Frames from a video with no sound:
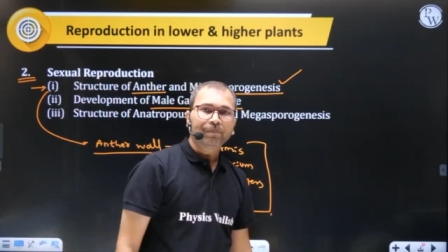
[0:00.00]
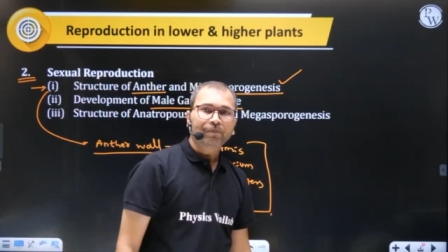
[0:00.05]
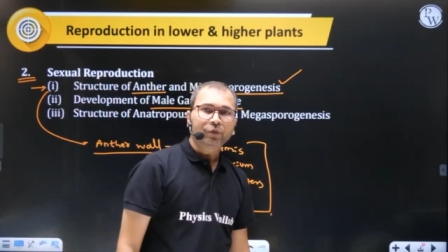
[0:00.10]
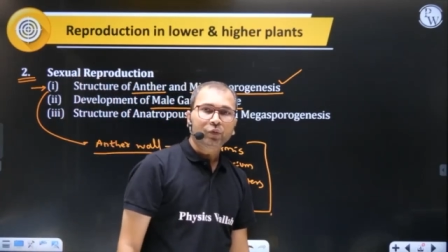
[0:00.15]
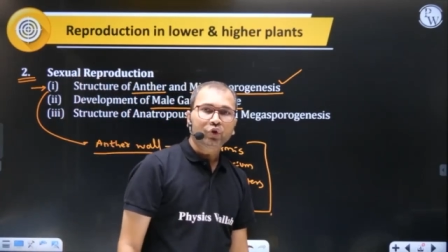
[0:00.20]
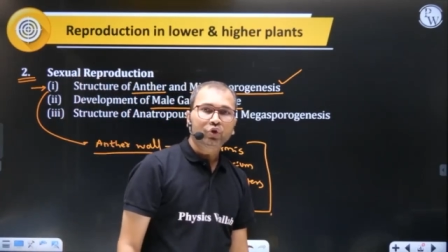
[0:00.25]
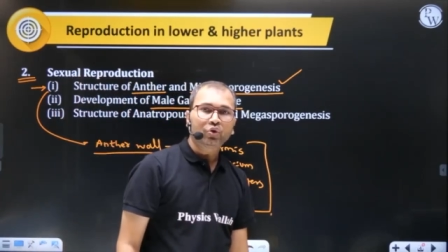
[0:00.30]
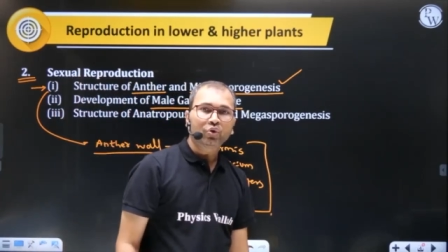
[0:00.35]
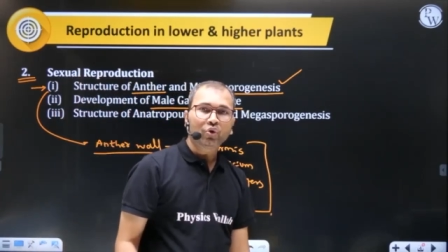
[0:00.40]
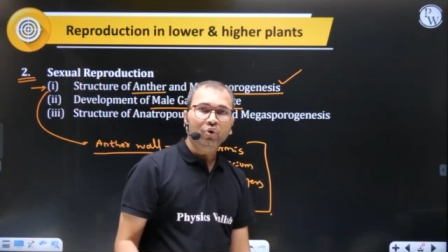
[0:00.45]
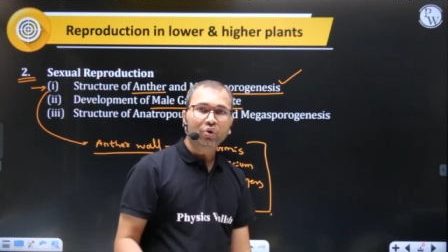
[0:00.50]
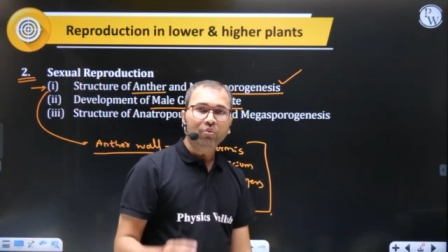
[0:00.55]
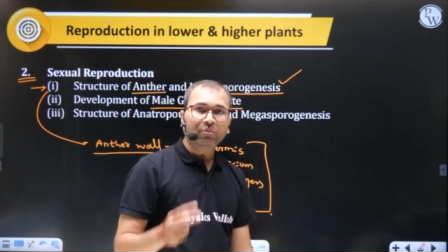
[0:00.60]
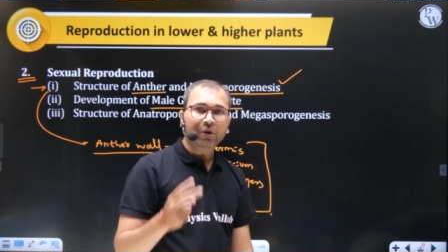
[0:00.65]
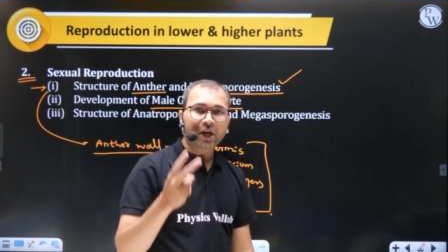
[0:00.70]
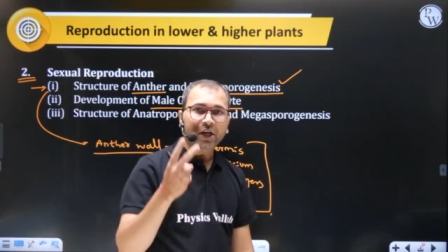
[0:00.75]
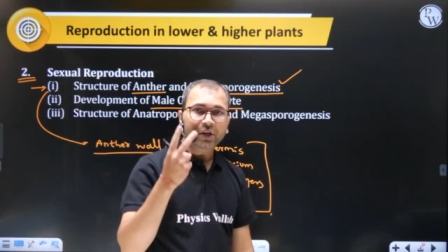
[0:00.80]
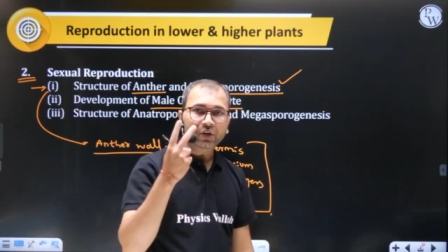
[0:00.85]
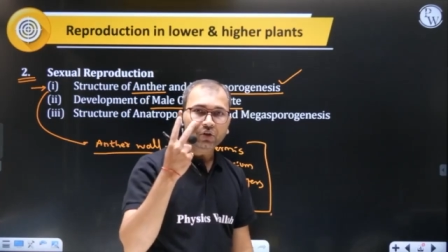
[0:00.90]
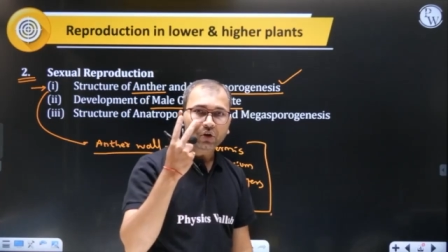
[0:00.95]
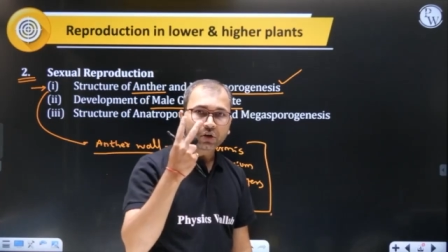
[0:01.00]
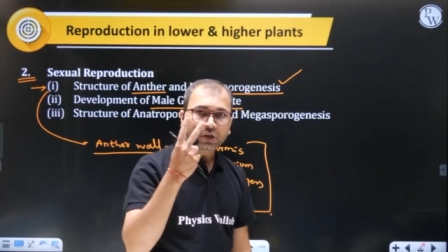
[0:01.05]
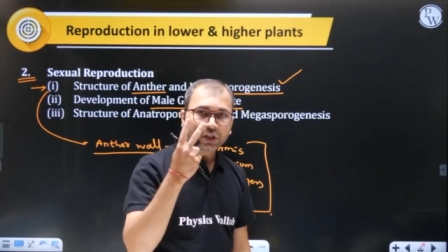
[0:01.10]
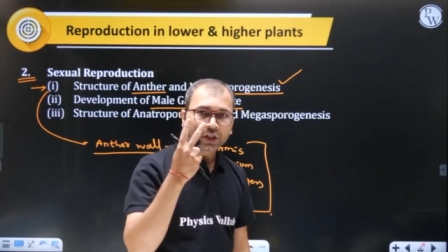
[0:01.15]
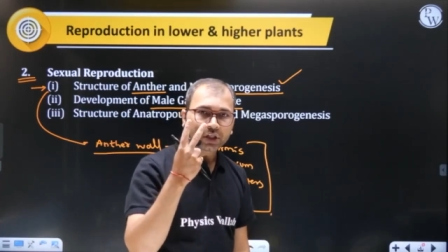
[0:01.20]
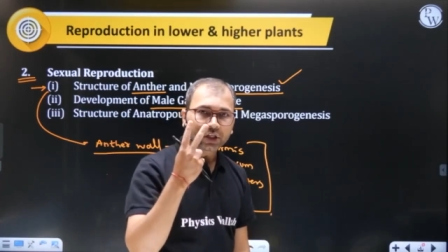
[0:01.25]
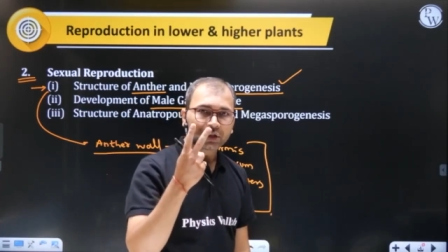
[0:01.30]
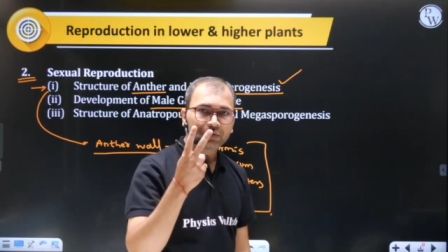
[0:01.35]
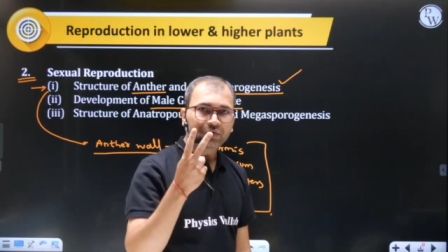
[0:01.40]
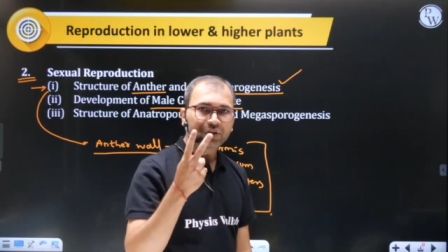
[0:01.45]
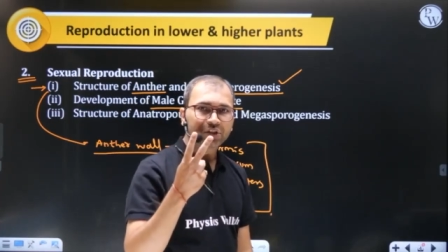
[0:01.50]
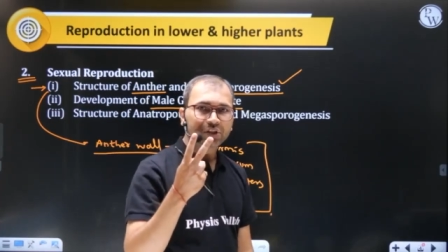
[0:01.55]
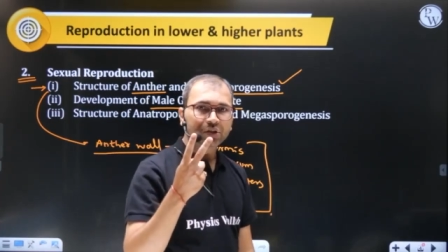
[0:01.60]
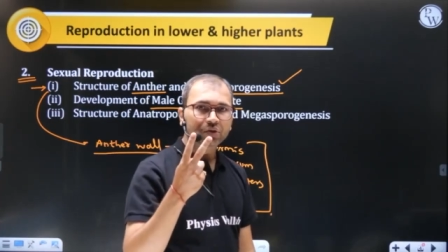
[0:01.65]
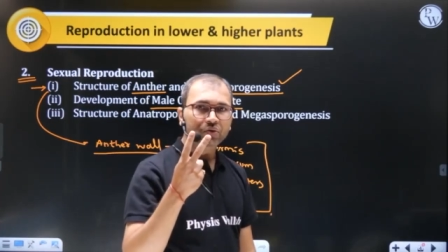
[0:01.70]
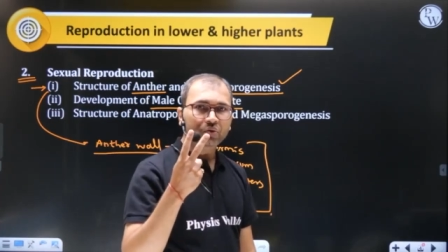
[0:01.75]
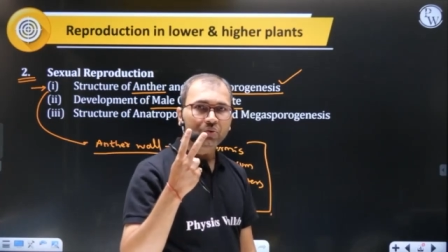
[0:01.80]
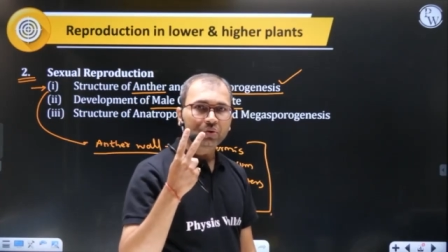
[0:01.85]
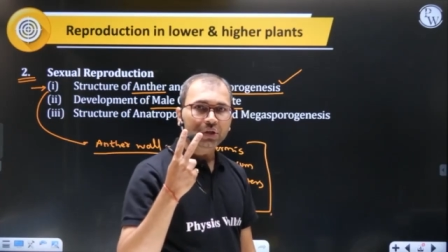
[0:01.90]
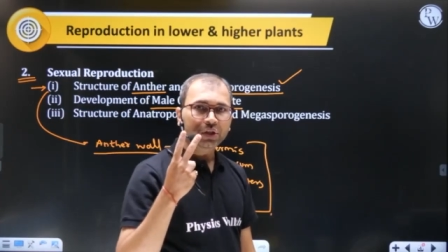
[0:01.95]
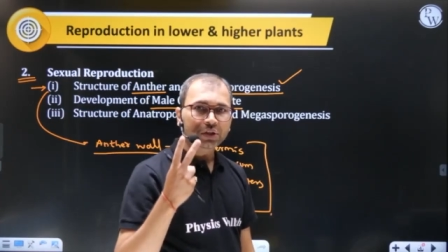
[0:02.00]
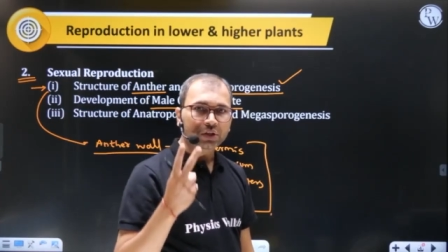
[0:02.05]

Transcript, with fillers: दो माइटोटिक डिविजन्स होने